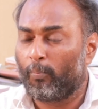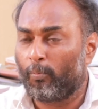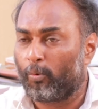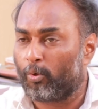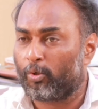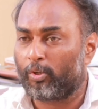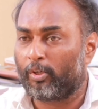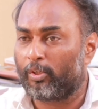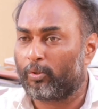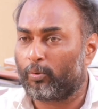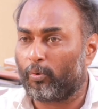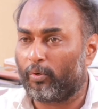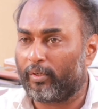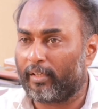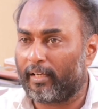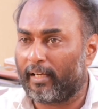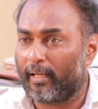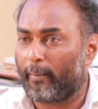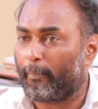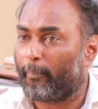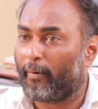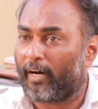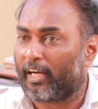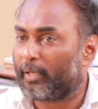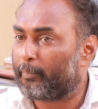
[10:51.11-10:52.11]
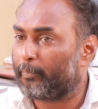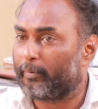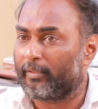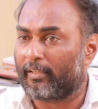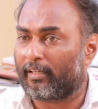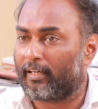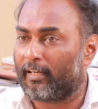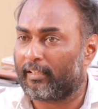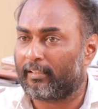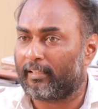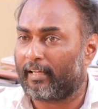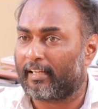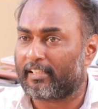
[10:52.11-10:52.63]
முருகன் கோயிலில்
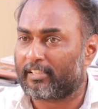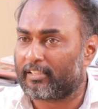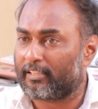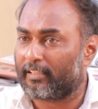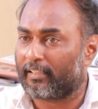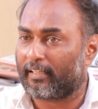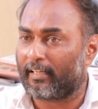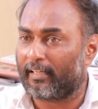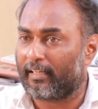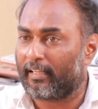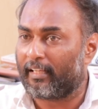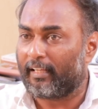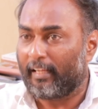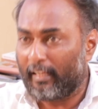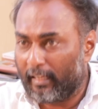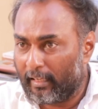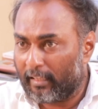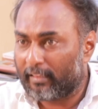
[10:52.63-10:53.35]
பார்ப்பனர்கள் அர்ச்சகரில்